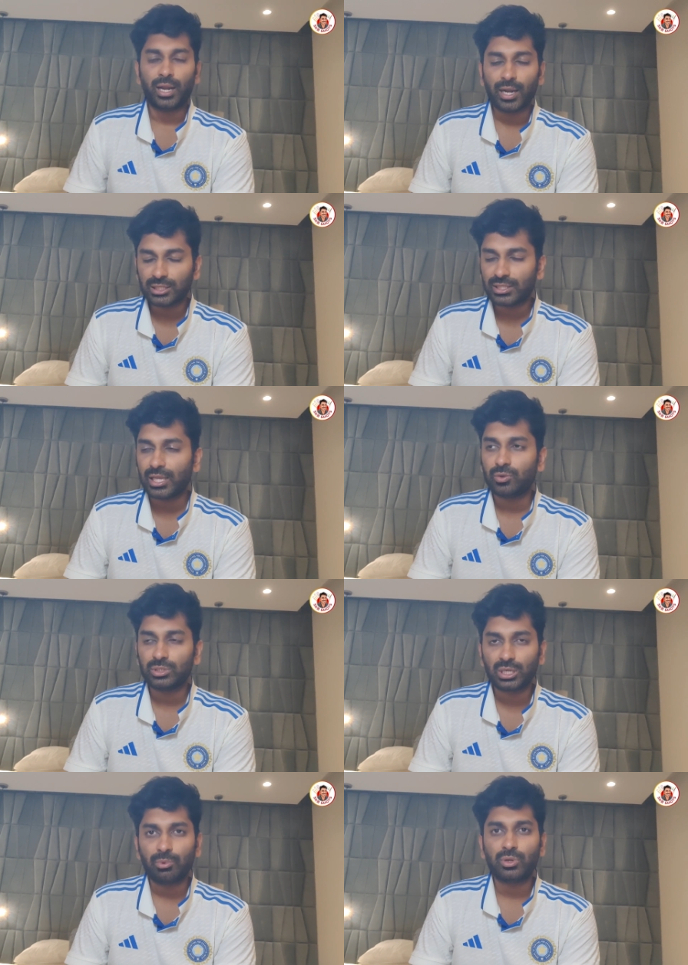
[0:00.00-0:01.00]
అలా స్ట్రైక్
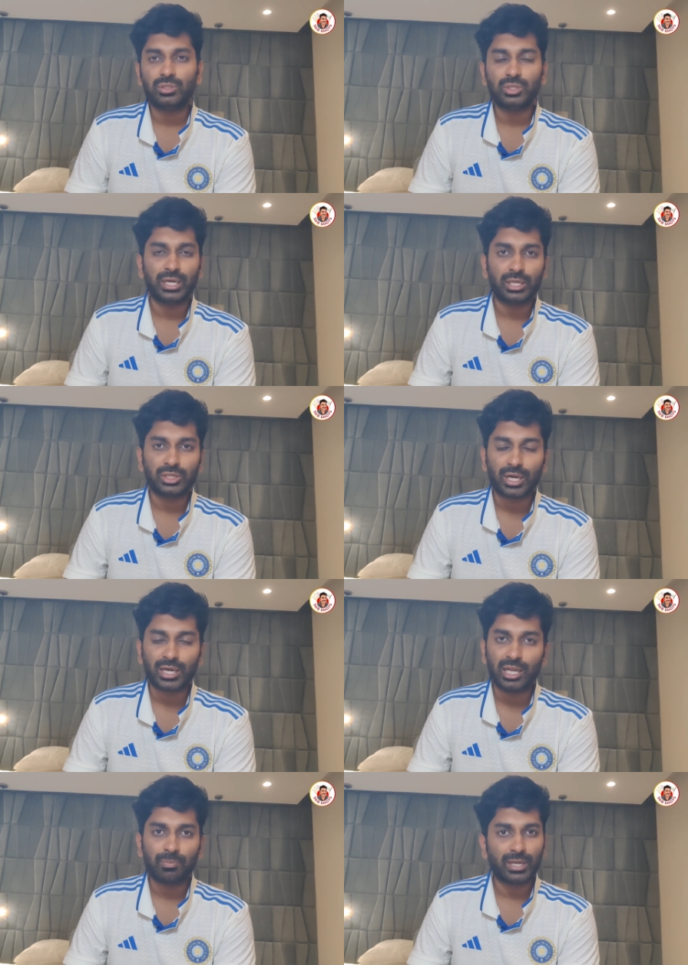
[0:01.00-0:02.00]
వచ్చినప్పుడు కొంచెం గట్టి
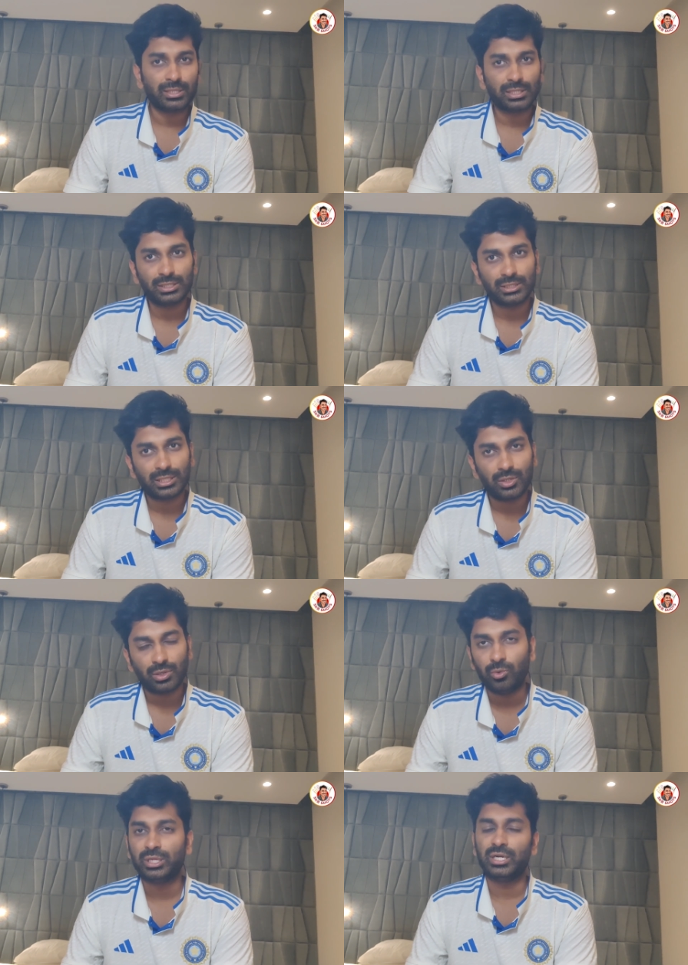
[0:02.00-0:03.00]
షాట్ ఆడే ప్రయత్నం చేశాడు
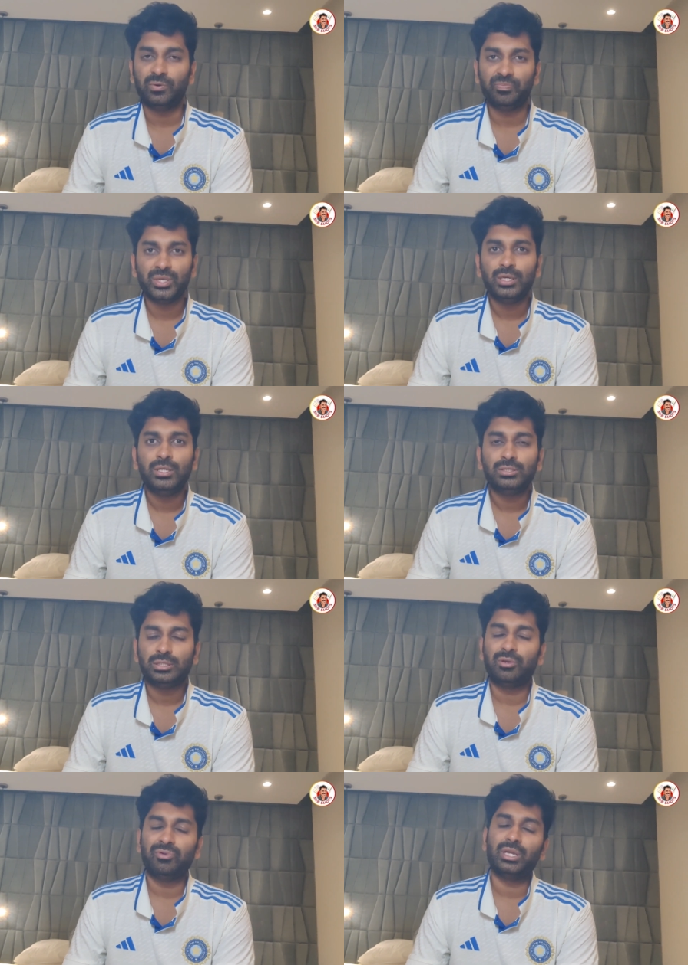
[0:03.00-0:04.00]
అవుట్ అయ్యాడు
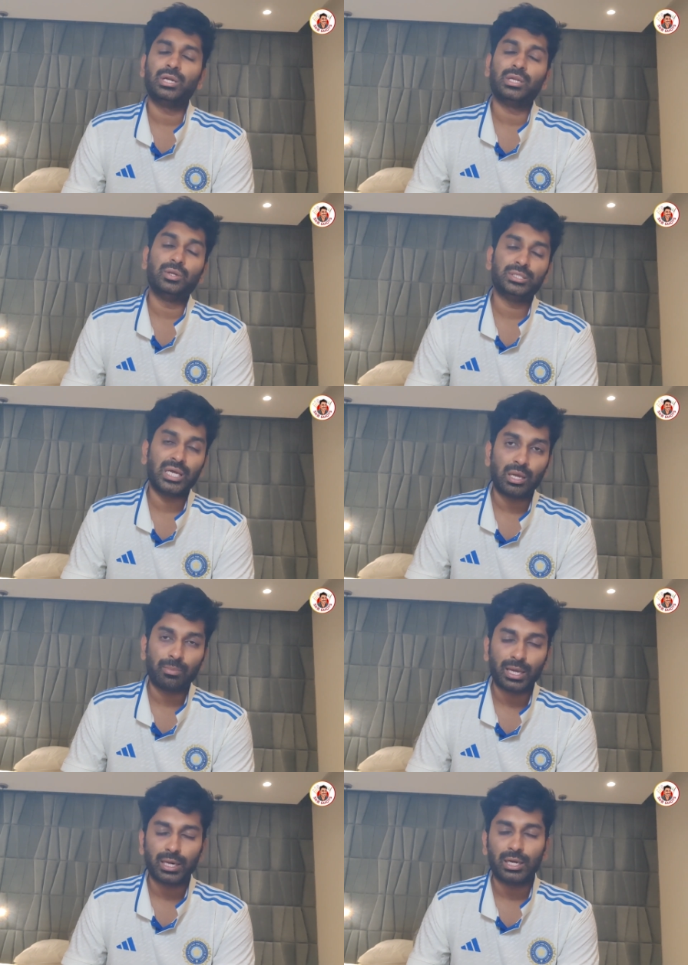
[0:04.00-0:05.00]
శ్రీరామ్ వెంకట్రావులు చాలా
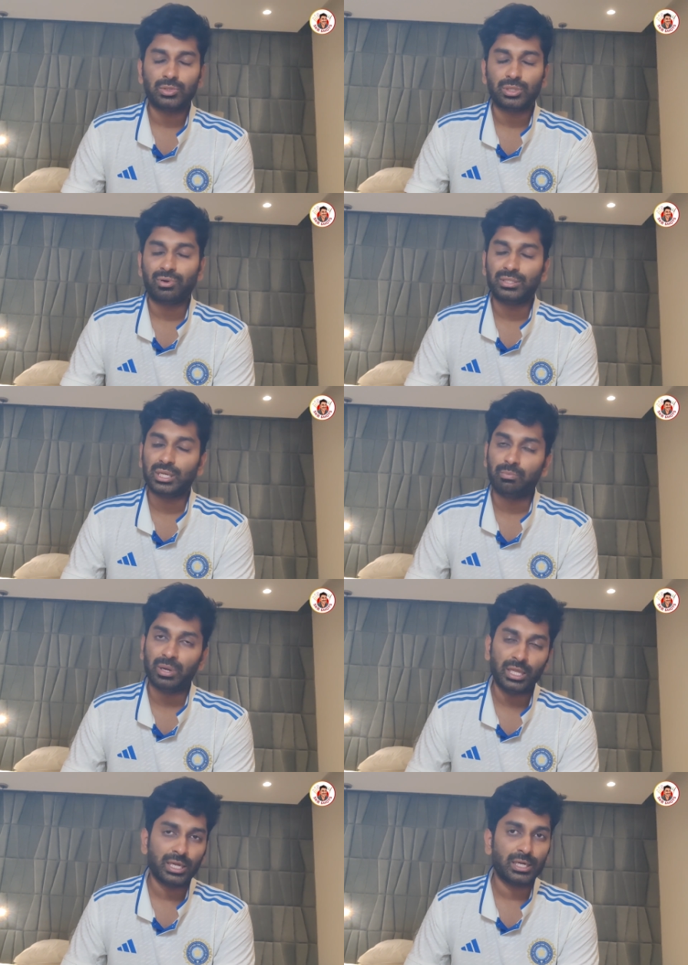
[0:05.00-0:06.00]
బాగా ఆడుతున్నాయి వాళ్ళు తన
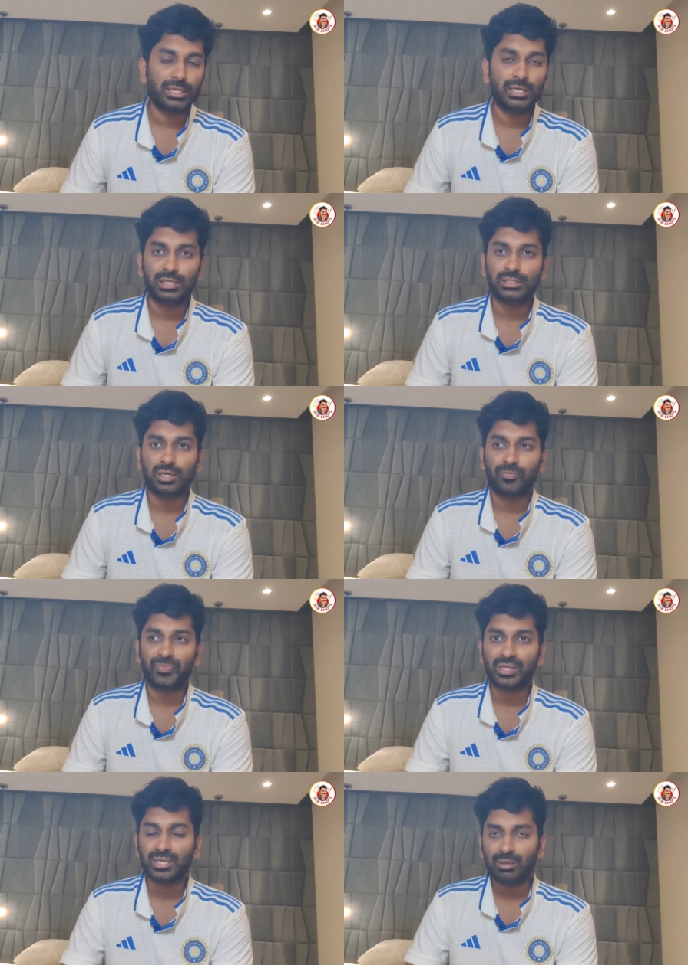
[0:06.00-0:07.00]
భలే కట్టడి చేశారు
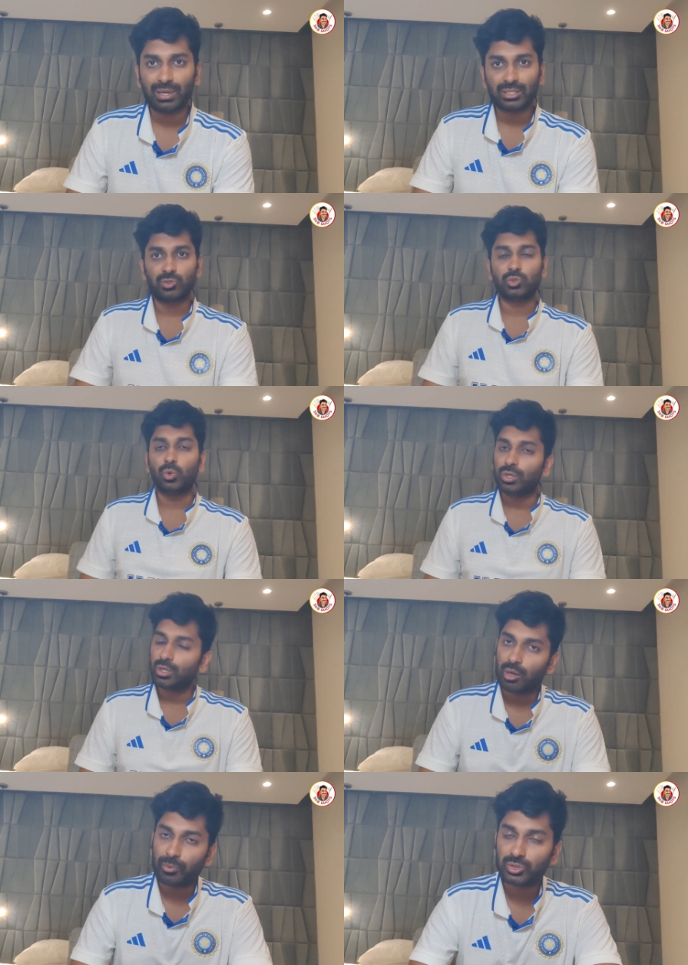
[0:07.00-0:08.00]
అసలు ఏమాత్రం
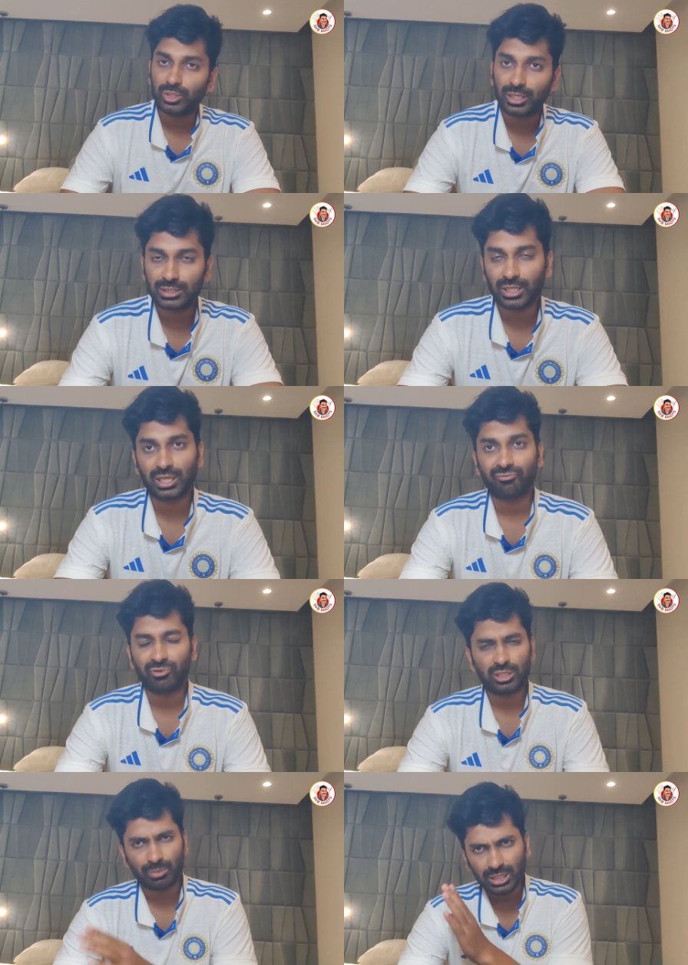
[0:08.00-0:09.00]
స్కోరింగ్ ఆపర్చునిటీస్ తనకి
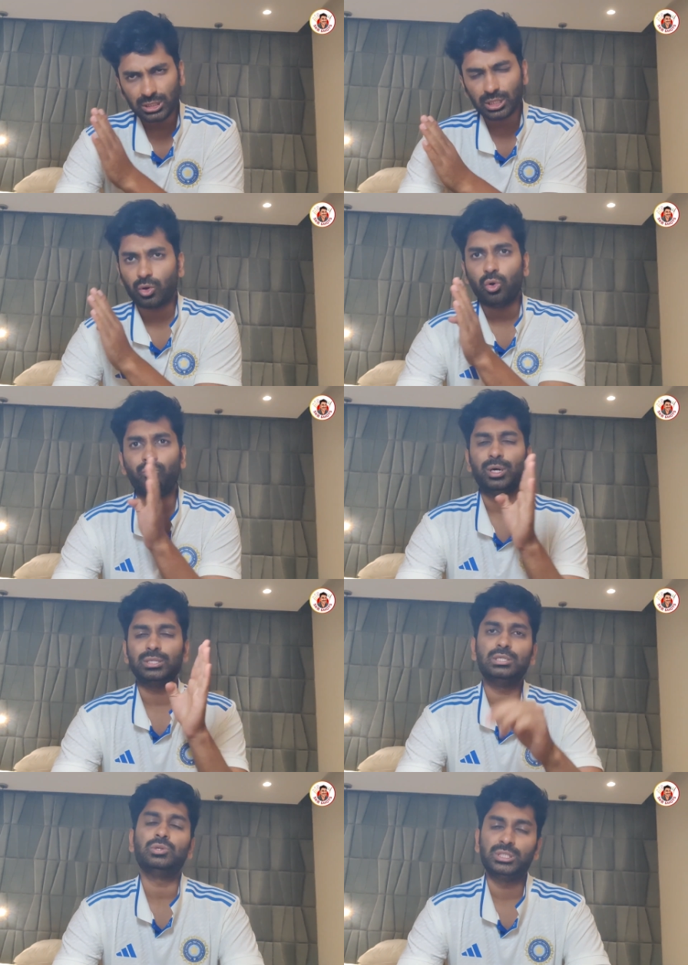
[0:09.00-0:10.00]
ఇవ్వలేదు మంచిగా
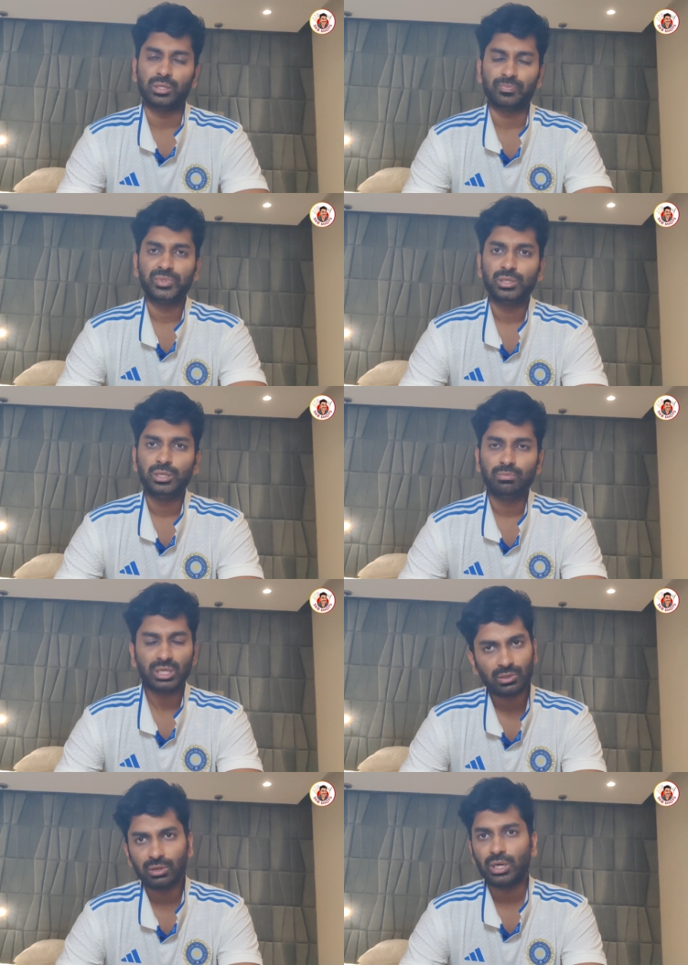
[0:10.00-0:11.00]
హోంవర్క్ చేసి వచ్చారు
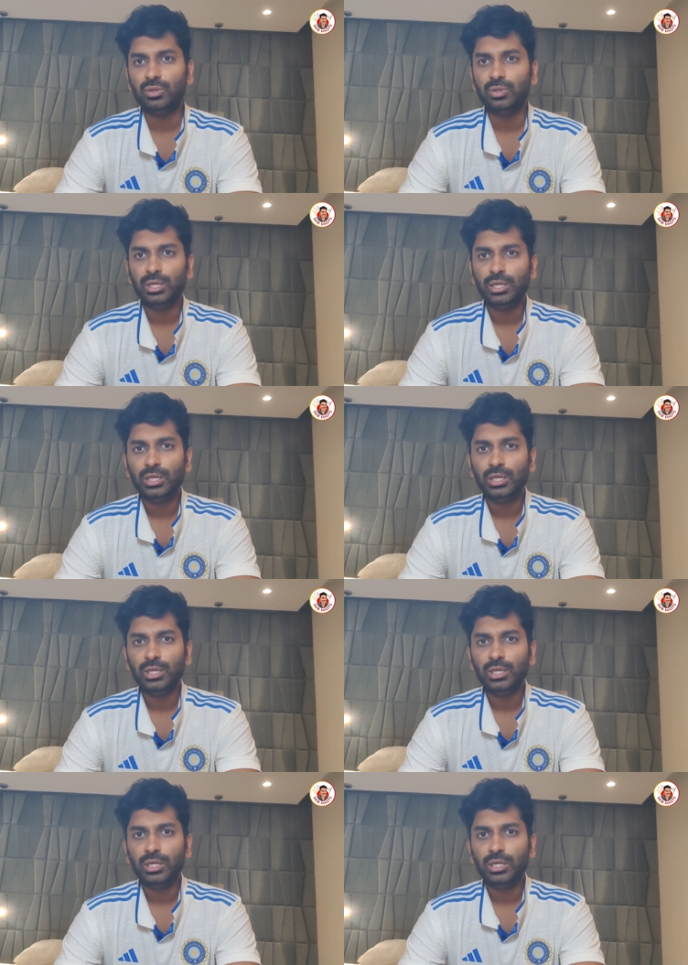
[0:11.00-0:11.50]
బెజవాడ వాళ్ళు